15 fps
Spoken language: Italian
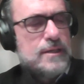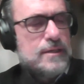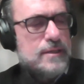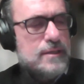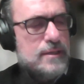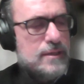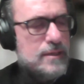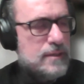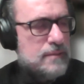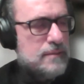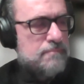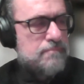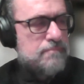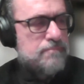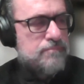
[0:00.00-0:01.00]

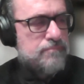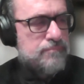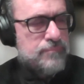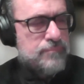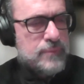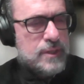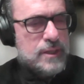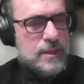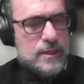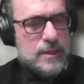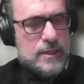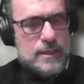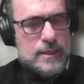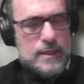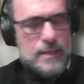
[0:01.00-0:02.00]
Um,
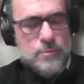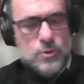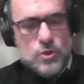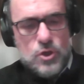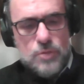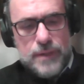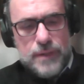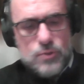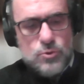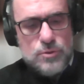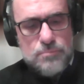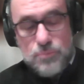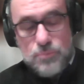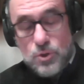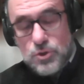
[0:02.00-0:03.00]
I motivi per cui
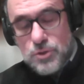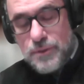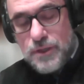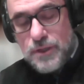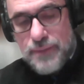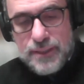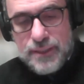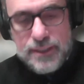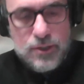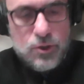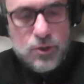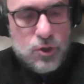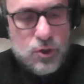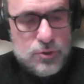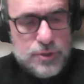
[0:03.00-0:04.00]
molto brevemente
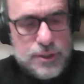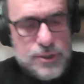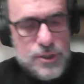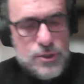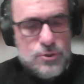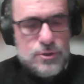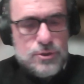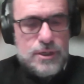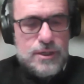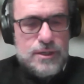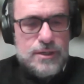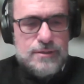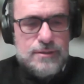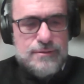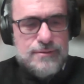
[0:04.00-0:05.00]
ho deciso di,